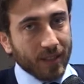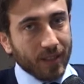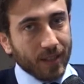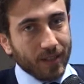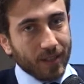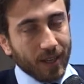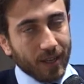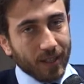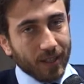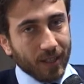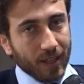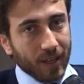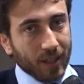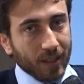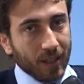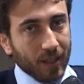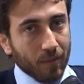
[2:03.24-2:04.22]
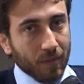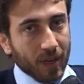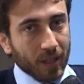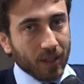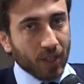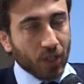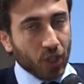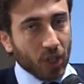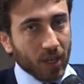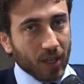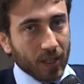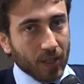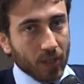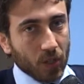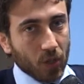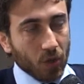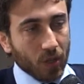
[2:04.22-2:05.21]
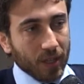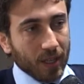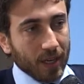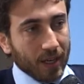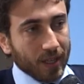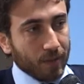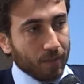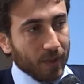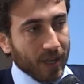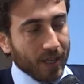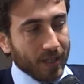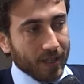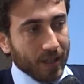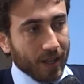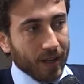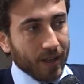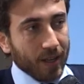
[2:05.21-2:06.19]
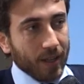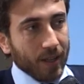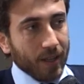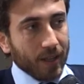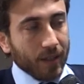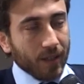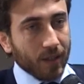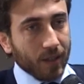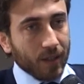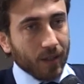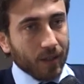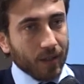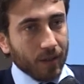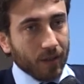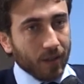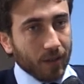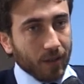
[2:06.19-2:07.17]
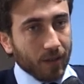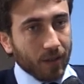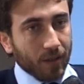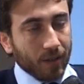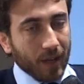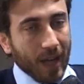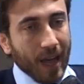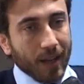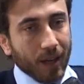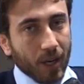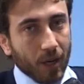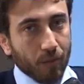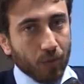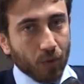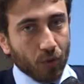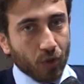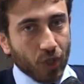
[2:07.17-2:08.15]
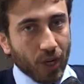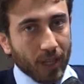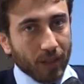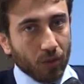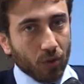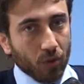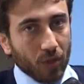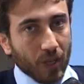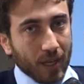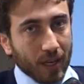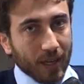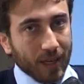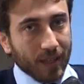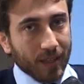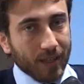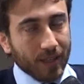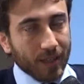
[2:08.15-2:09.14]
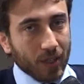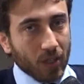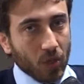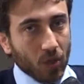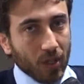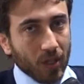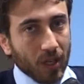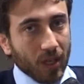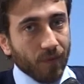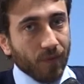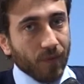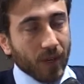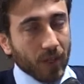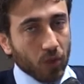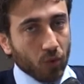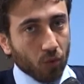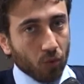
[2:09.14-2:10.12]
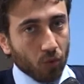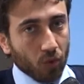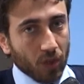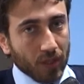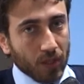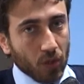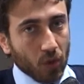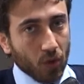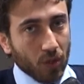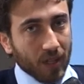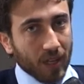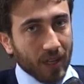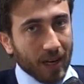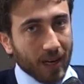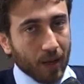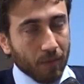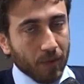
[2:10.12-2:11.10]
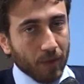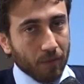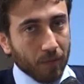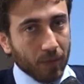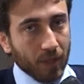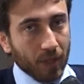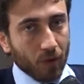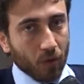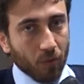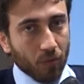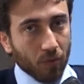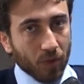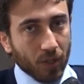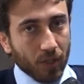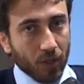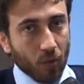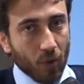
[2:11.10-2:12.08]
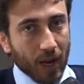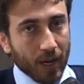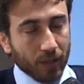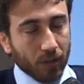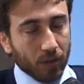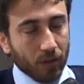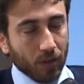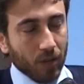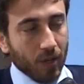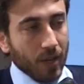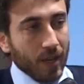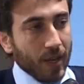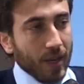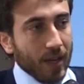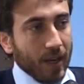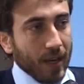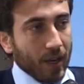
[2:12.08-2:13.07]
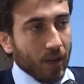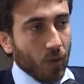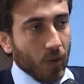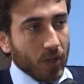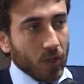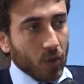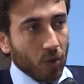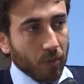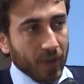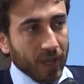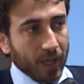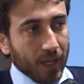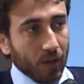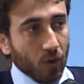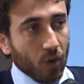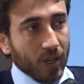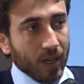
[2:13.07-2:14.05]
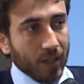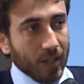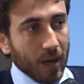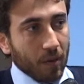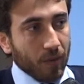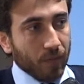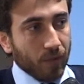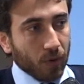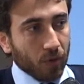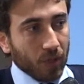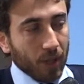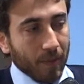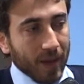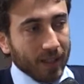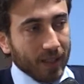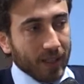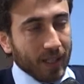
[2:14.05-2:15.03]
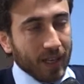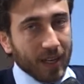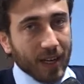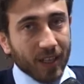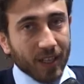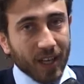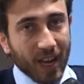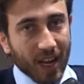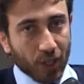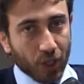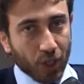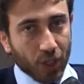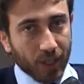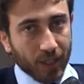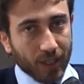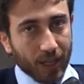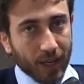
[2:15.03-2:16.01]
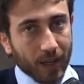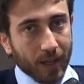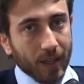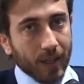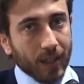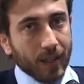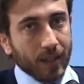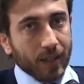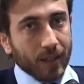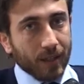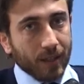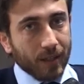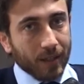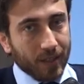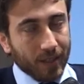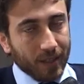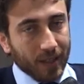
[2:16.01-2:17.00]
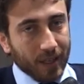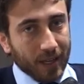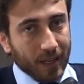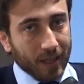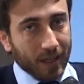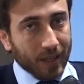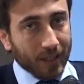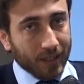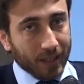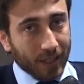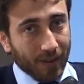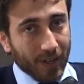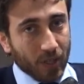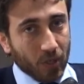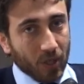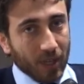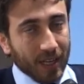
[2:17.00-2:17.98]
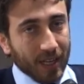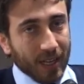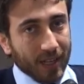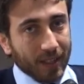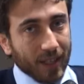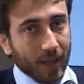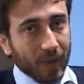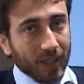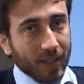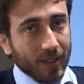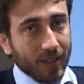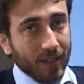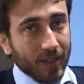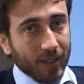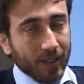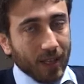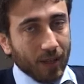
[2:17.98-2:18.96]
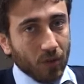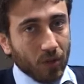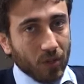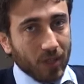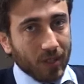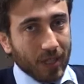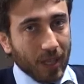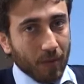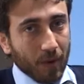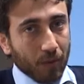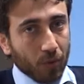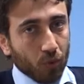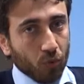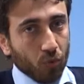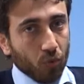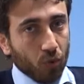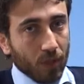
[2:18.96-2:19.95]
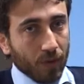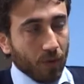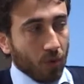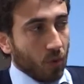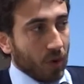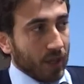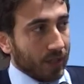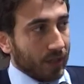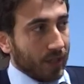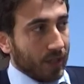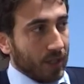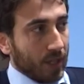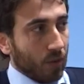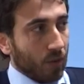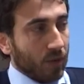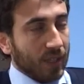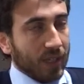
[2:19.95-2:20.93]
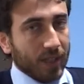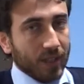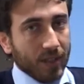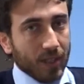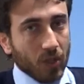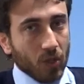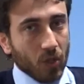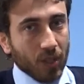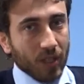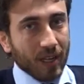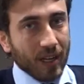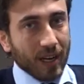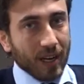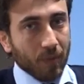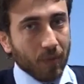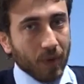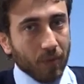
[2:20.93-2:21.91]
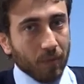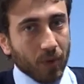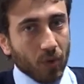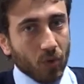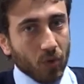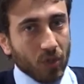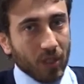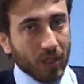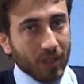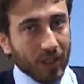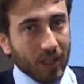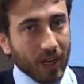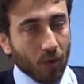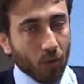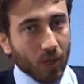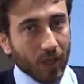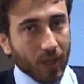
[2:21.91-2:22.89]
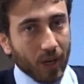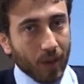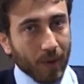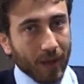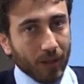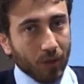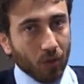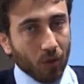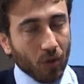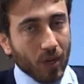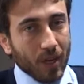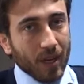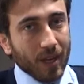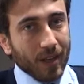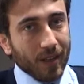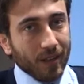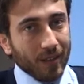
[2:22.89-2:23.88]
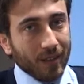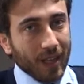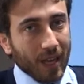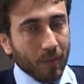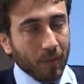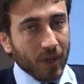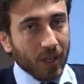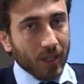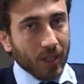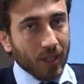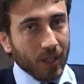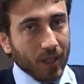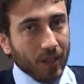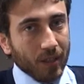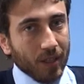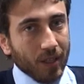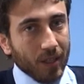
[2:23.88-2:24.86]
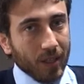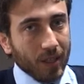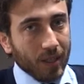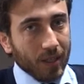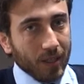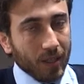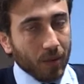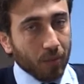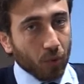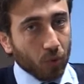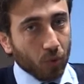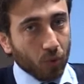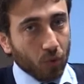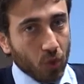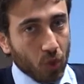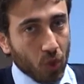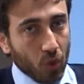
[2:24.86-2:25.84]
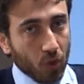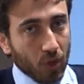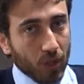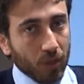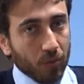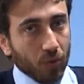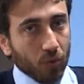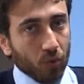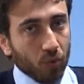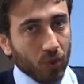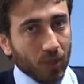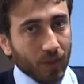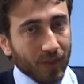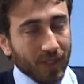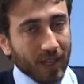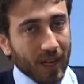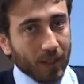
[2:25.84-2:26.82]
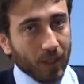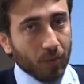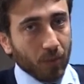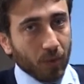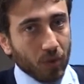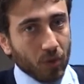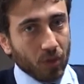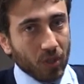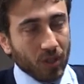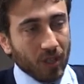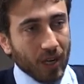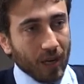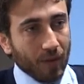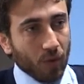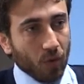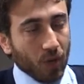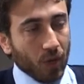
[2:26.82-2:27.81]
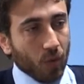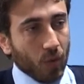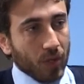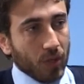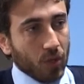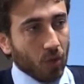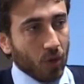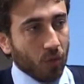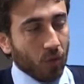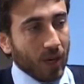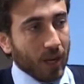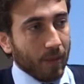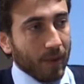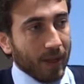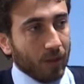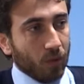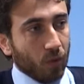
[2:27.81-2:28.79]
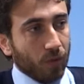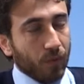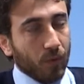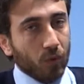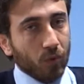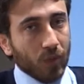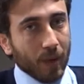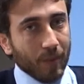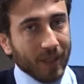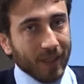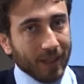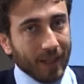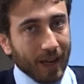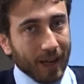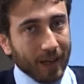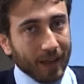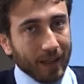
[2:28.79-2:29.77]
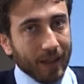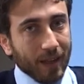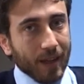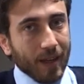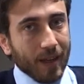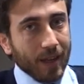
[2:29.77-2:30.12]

ed inseriti nella delibera di accelerazione della spesa eh, anche il progetto della realizzazione dell'infrastrutturazione dell'area PIP del Comune di Quarto e questo perché noi crediamo fortemente nella rinascita eh, sì, della, attraverso la legalità ma dell'intero sistema produttivo quartese, quindi la realizzazione dell'area PIP consentirà un incremento in termini di, di, di produzione, di produttività, di posti di lavoro e questo è un elemento fondamentale